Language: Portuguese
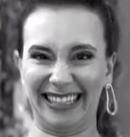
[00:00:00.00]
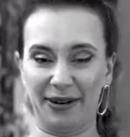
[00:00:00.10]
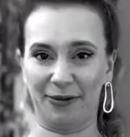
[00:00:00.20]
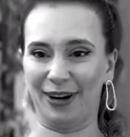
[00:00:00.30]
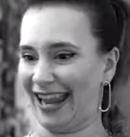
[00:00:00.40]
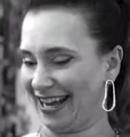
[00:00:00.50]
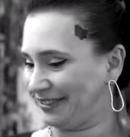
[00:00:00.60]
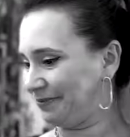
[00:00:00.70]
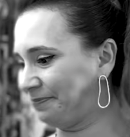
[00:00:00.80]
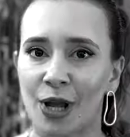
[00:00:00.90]
Vou lá.
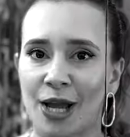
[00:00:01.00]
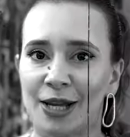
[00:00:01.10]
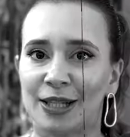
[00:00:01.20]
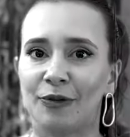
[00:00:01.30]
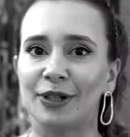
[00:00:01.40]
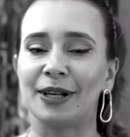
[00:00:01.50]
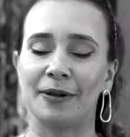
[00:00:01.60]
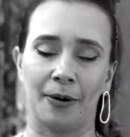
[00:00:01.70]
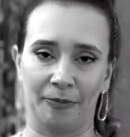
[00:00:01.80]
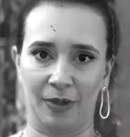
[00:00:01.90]
Se você...
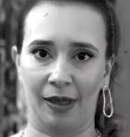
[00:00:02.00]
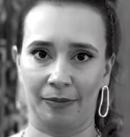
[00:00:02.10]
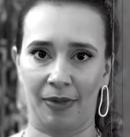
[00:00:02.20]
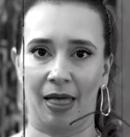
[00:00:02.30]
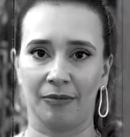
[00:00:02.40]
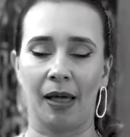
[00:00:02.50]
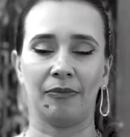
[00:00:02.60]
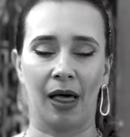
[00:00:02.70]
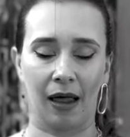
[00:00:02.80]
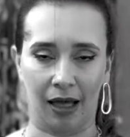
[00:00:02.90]
Não, é, é, é,
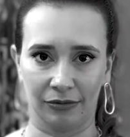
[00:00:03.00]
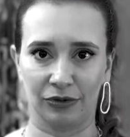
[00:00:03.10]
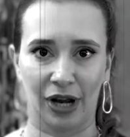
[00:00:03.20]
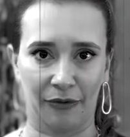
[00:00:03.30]
já